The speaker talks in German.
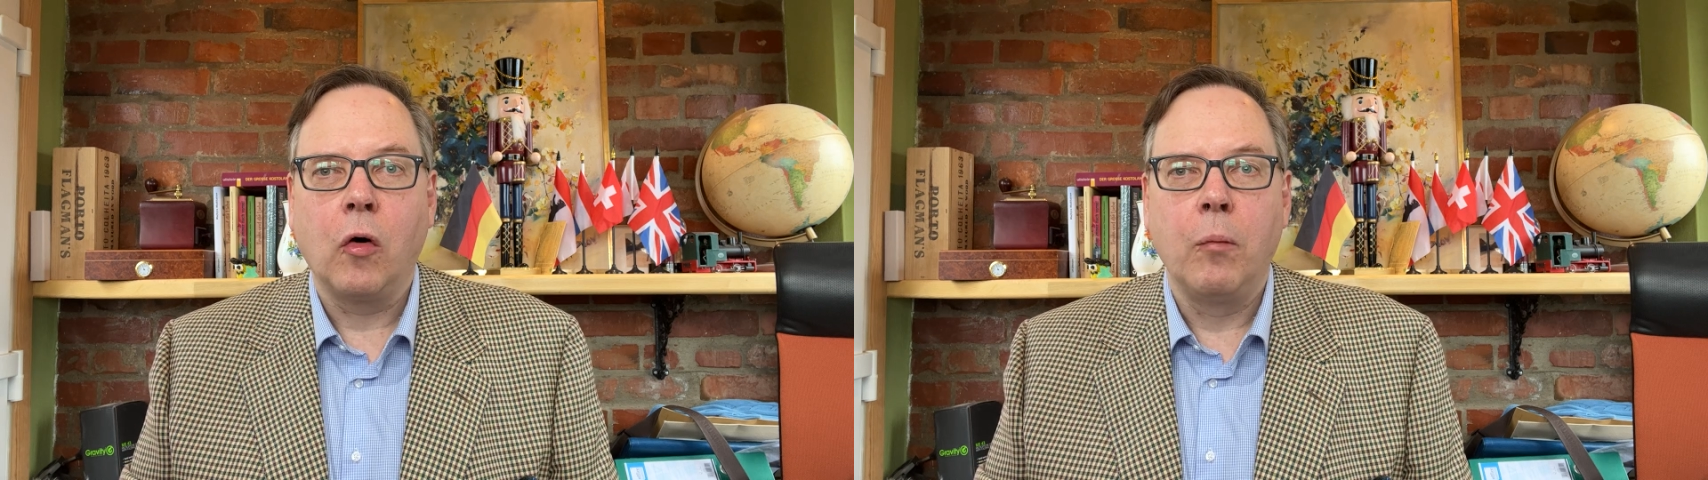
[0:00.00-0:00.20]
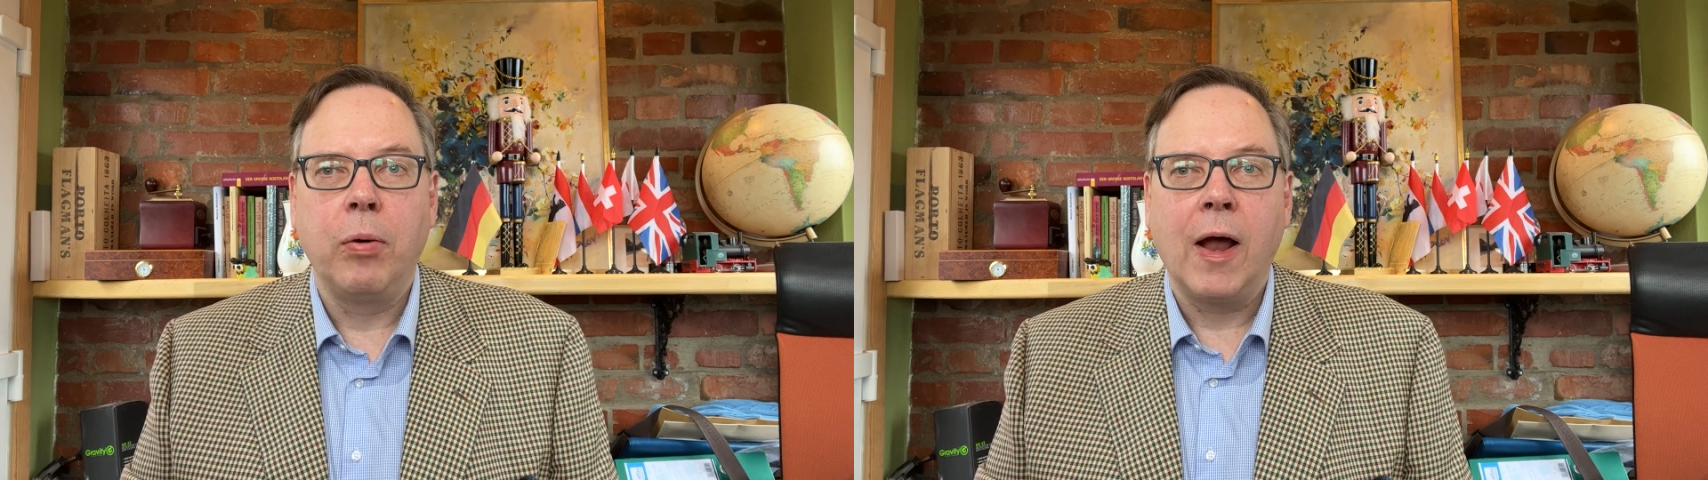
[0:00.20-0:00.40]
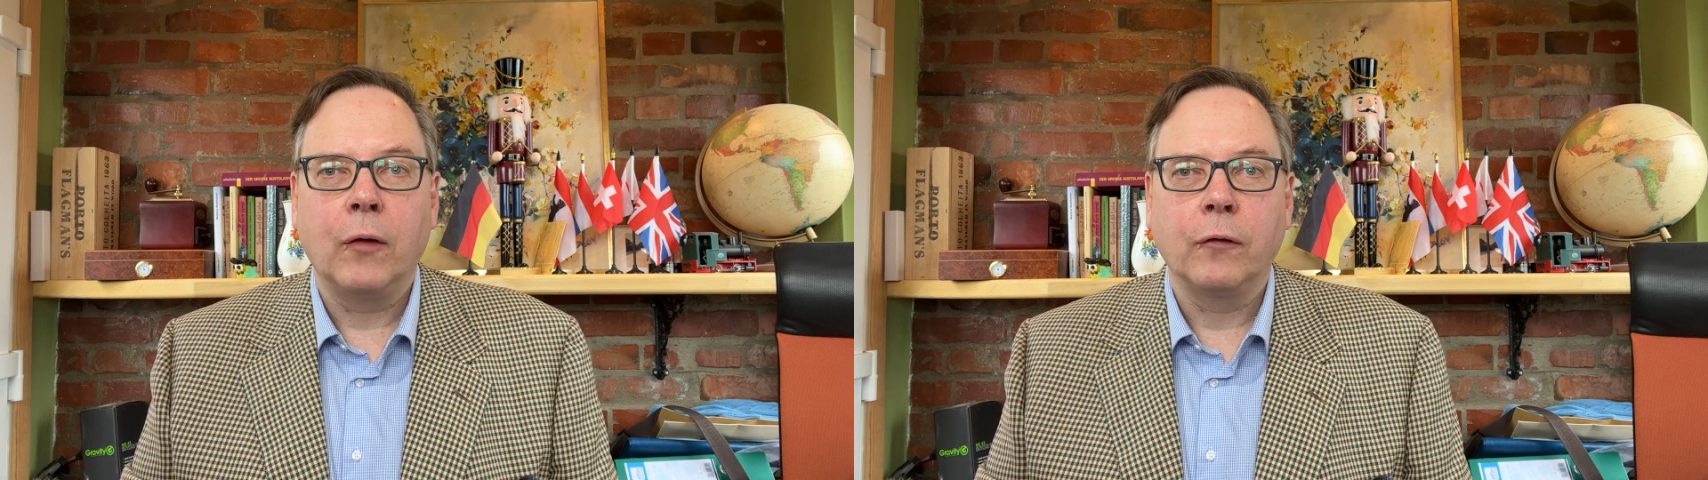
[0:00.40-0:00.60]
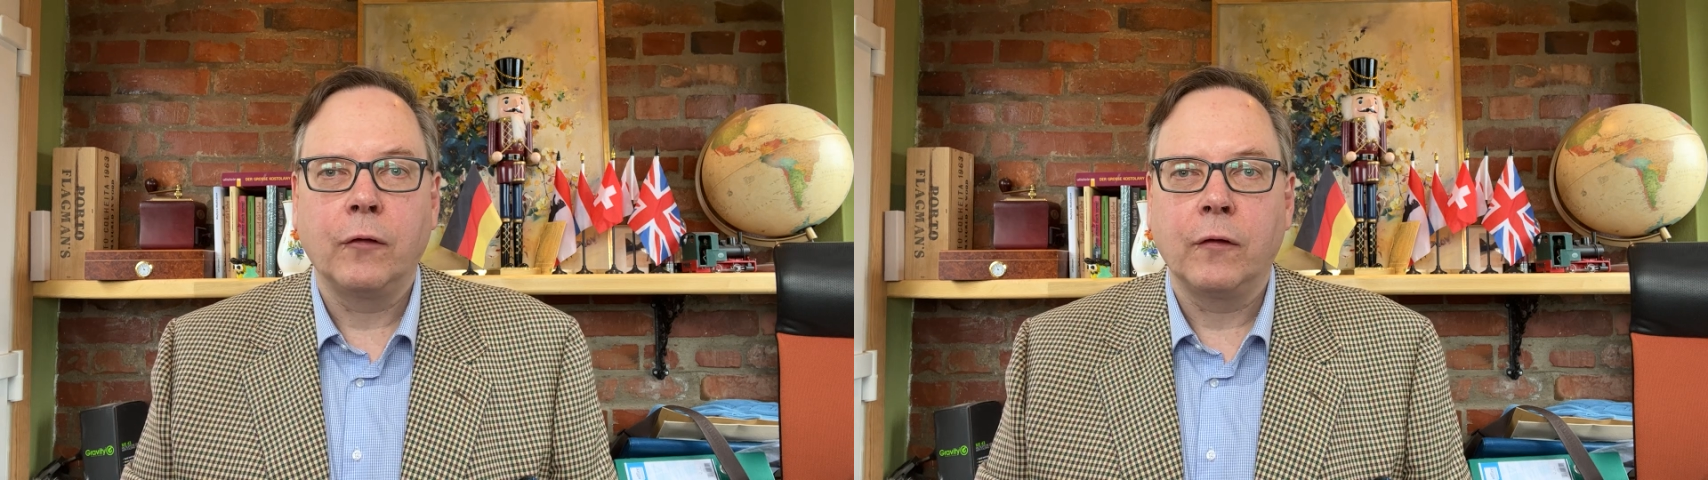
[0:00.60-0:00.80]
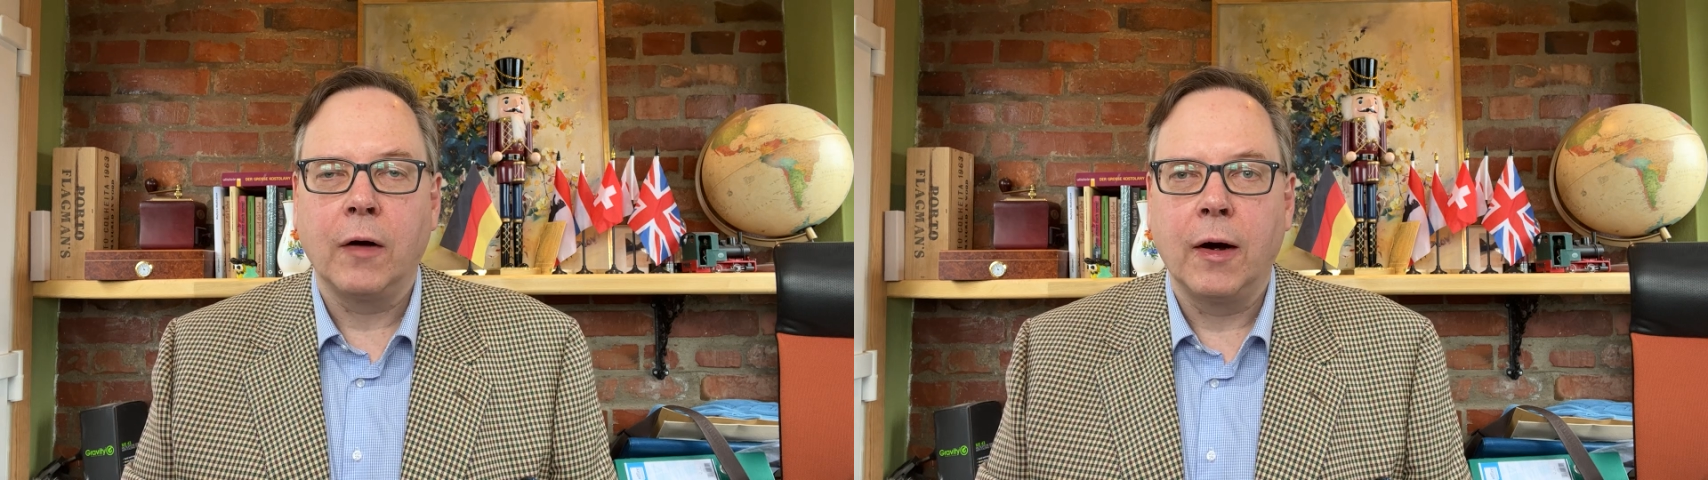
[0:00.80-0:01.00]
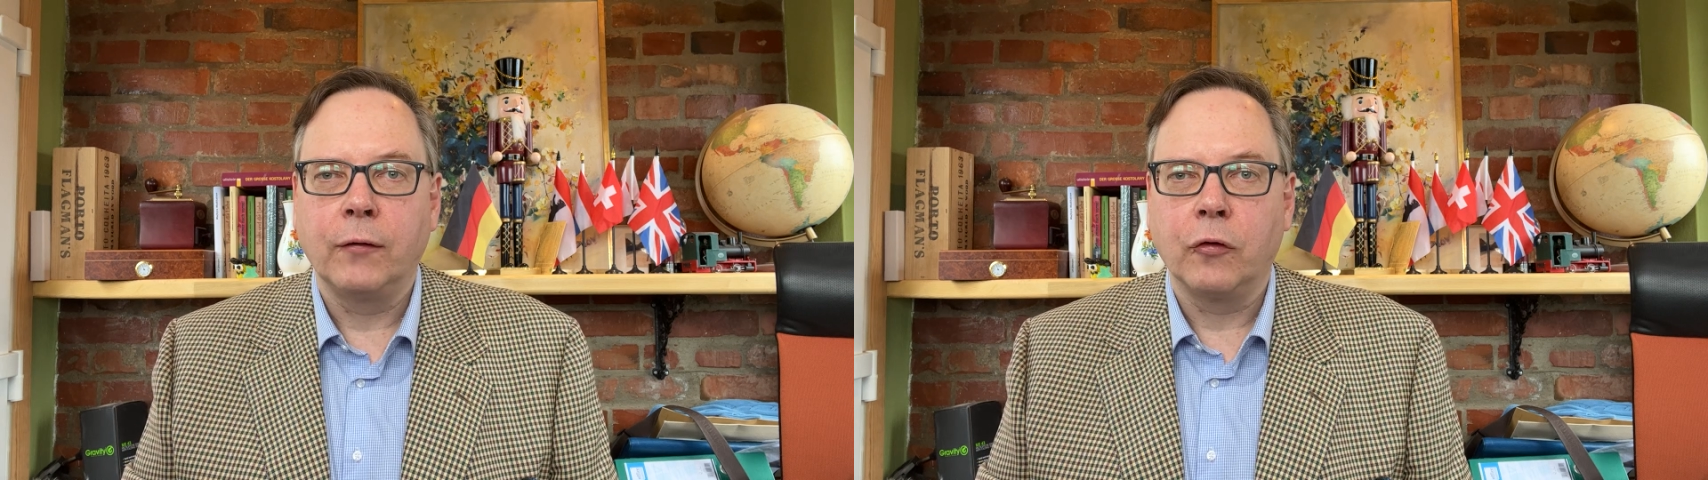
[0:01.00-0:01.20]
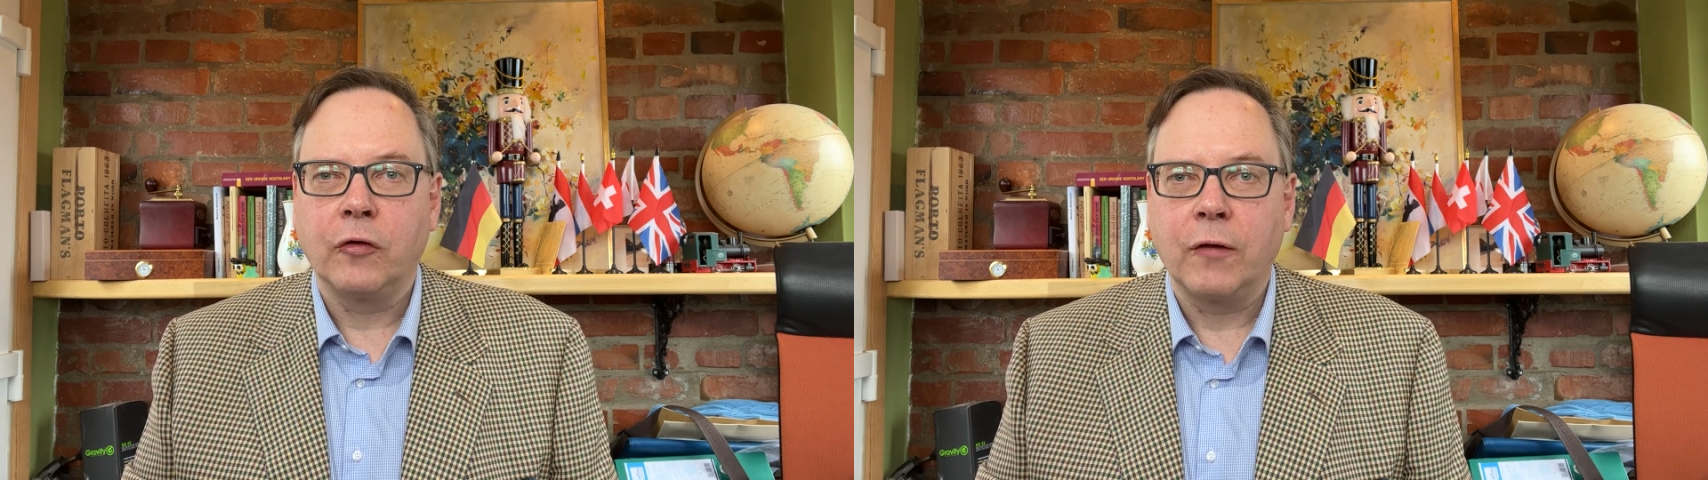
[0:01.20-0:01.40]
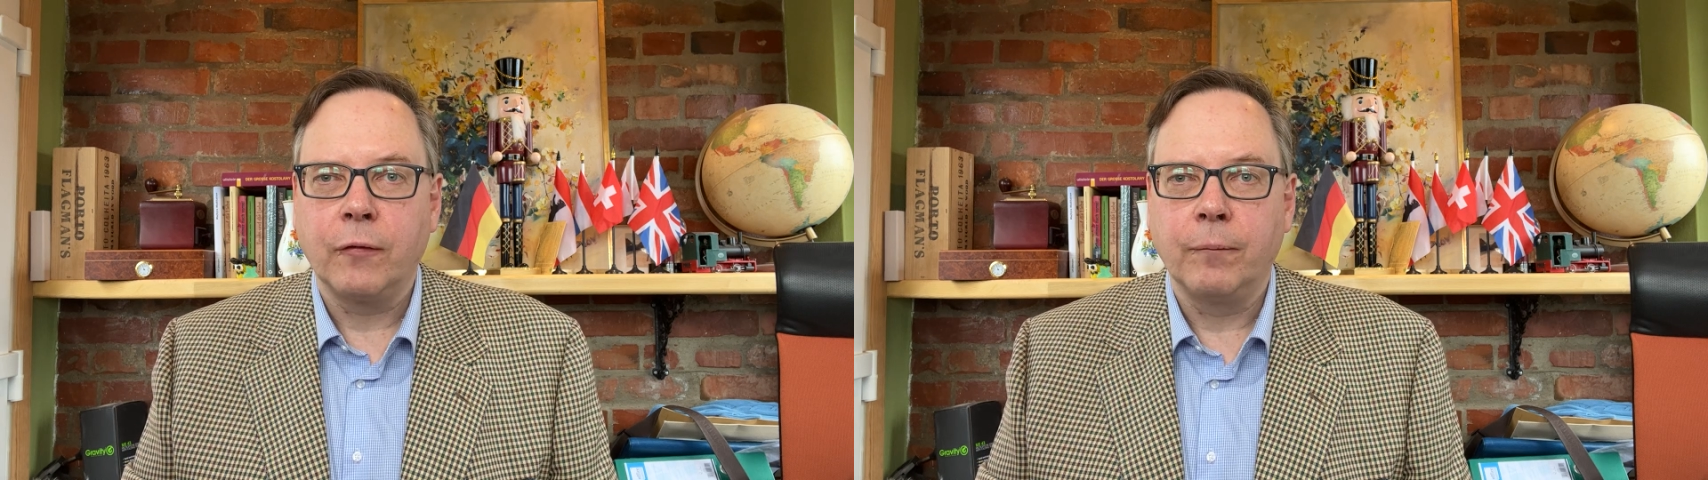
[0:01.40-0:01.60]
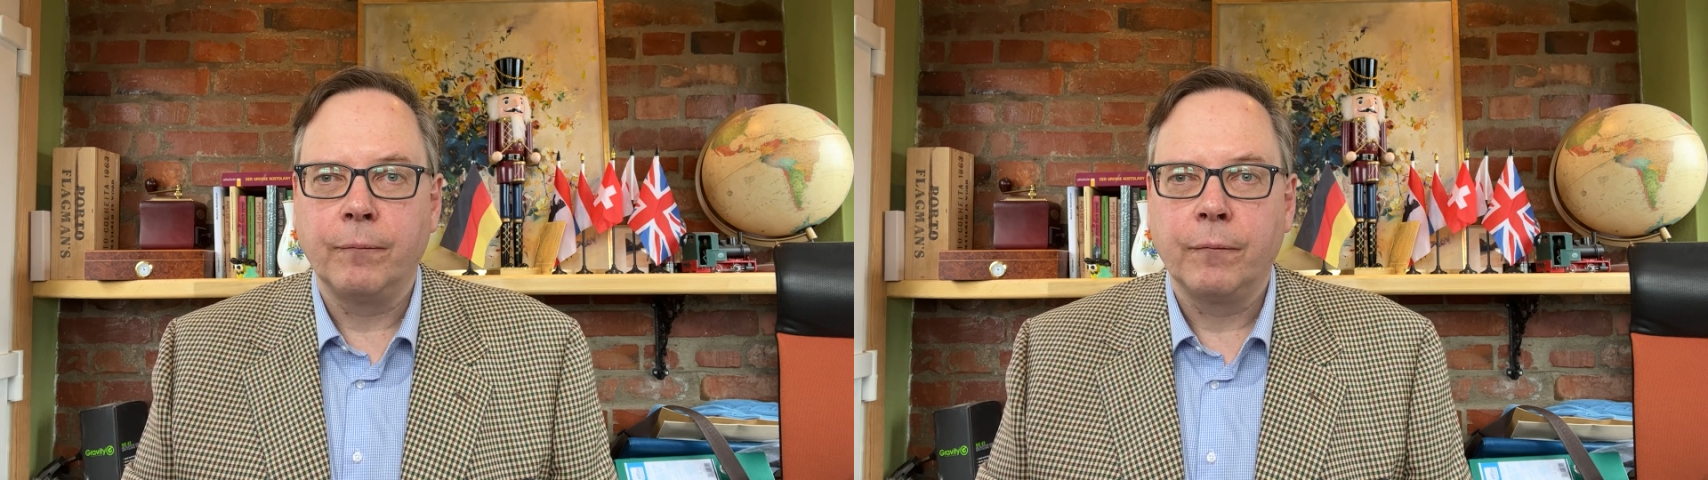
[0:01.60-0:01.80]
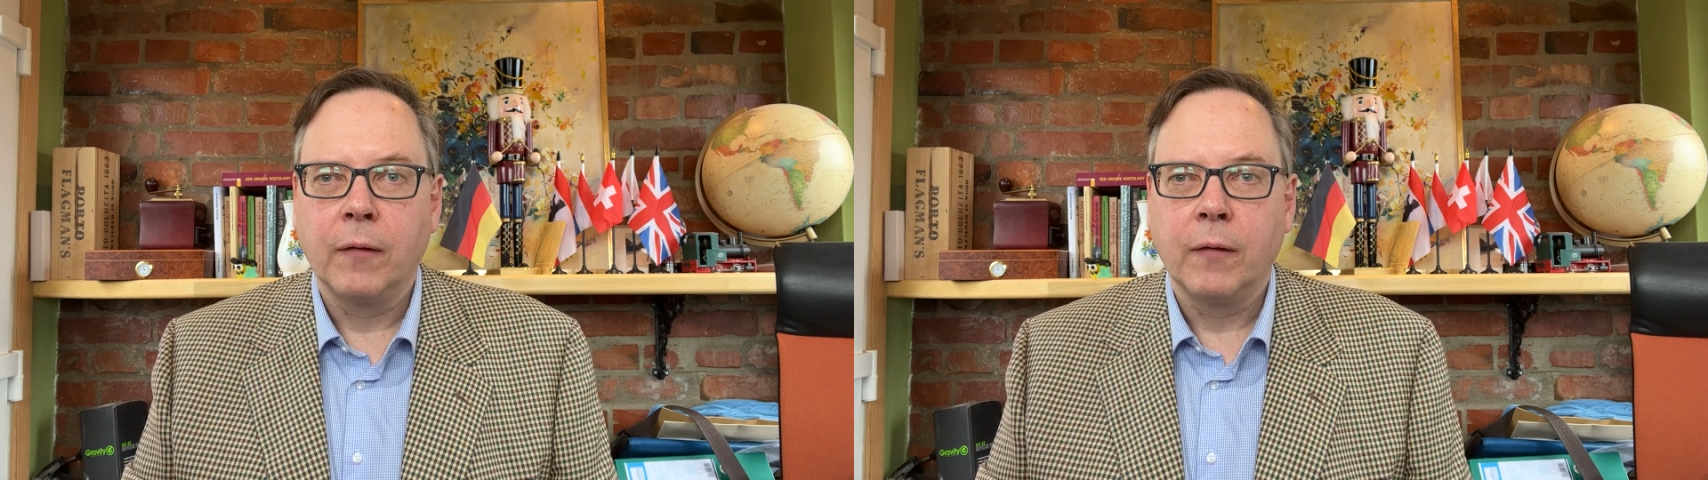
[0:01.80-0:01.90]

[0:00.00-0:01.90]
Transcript: um Planungssicherheit zu schaffen.